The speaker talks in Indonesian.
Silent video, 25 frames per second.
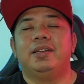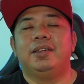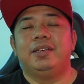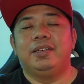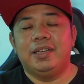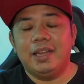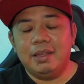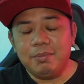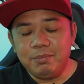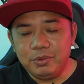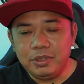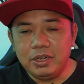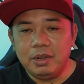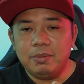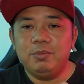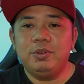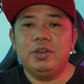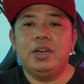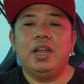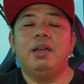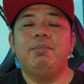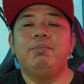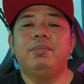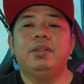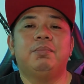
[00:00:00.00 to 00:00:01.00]
dan
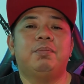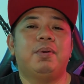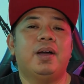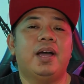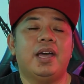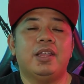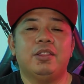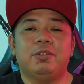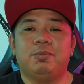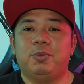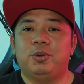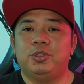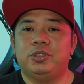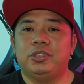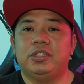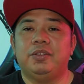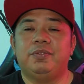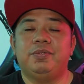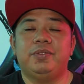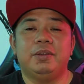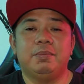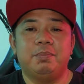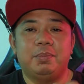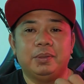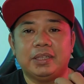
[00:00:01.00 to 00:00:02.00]
mudah-mudahan berpengaruh
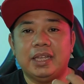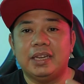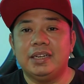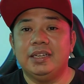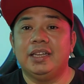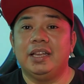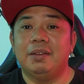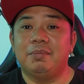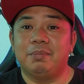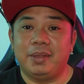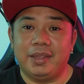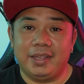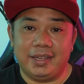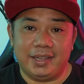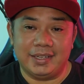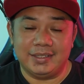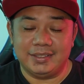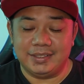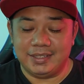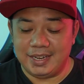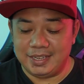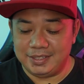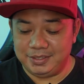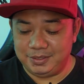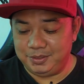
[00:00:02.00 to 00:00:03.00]
positif di pertandingan mereka
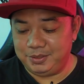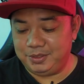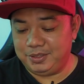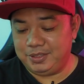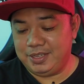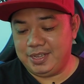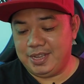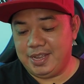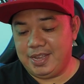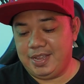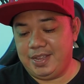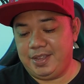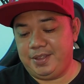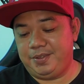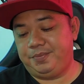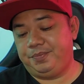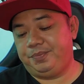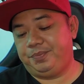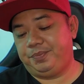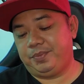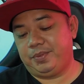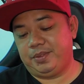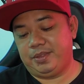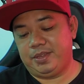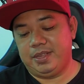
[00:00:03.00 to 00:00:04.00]
selanjutnya.
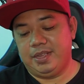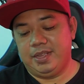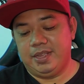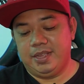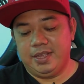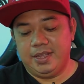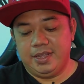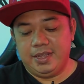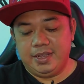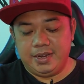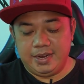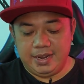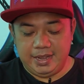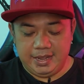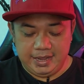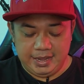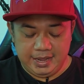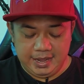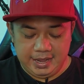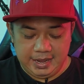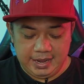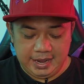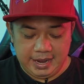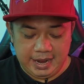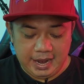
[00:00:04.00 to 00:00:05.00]

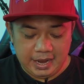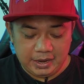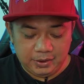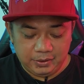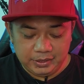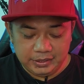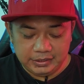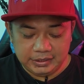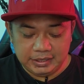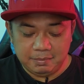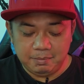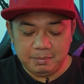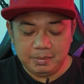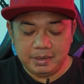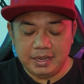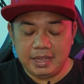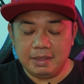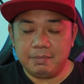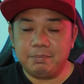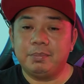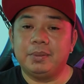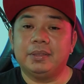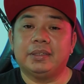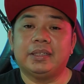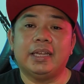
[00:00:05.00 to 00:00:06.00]
Nah, kalau kita
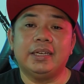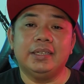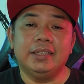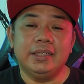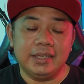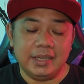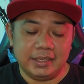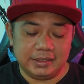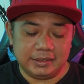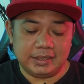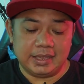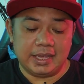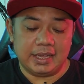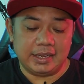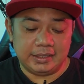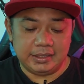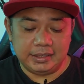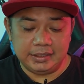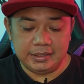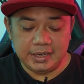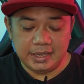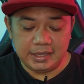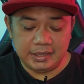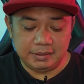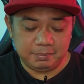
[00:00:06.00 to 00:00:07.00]
melihat pertandingan
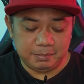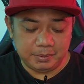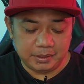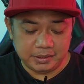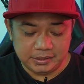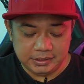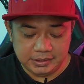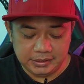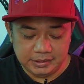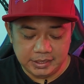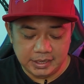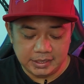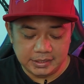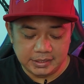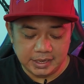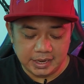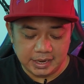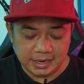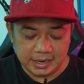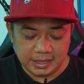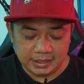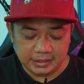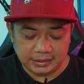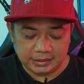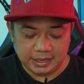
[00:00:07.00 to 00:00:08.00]
terakhir dari Persija
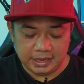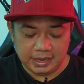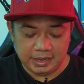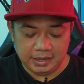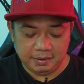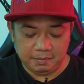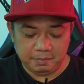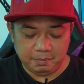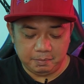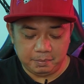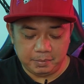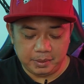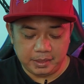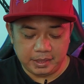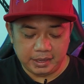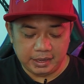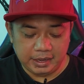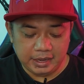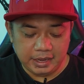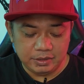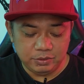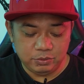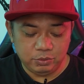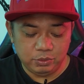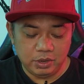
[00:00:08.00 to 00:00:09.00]
Jakarta,
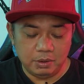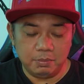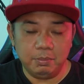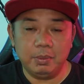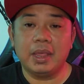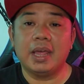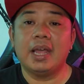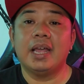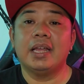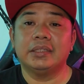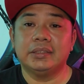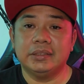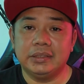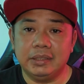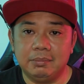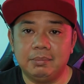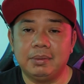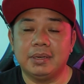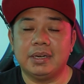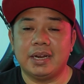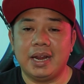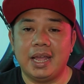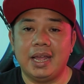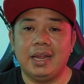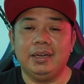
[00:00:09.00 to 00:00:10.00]
mereka juga berhasil
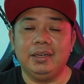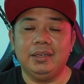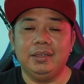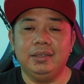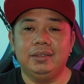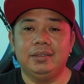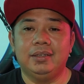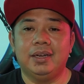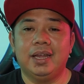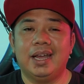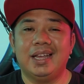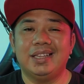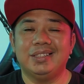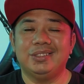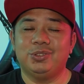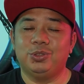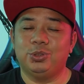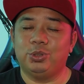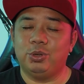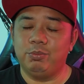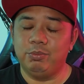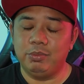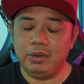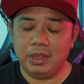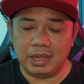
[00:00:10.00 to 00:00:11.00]
menang dengan
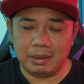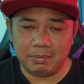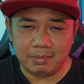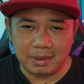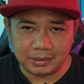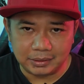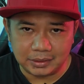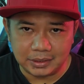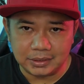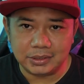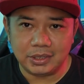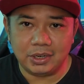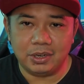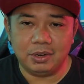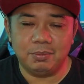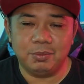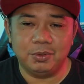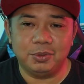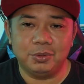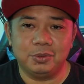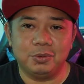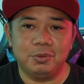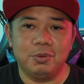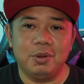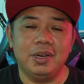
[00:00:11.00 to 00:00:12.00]
cukup dramatis kalau
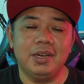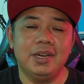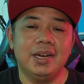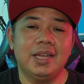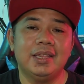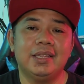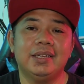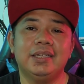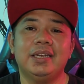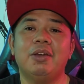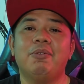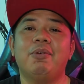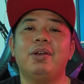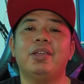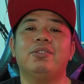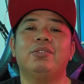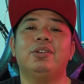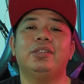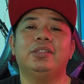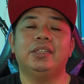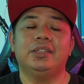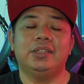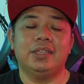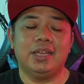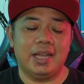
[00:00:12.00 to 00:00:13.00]
menurut gue dari Dewa
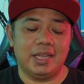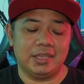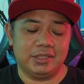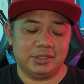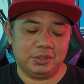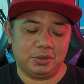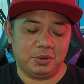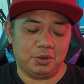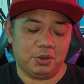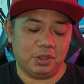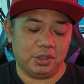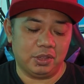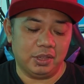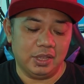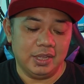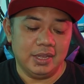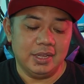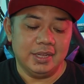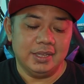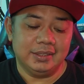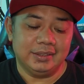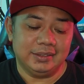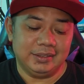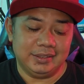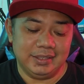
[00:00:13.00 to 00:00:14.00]
United dengan skor
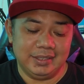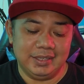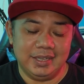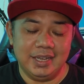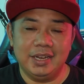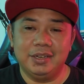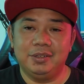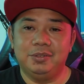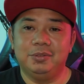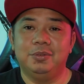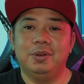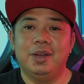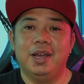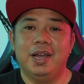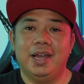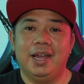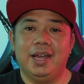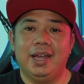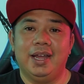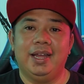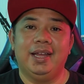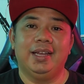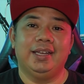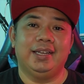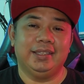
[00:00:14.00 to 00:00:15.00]

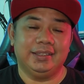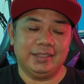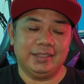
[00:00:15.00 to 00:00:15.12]
32.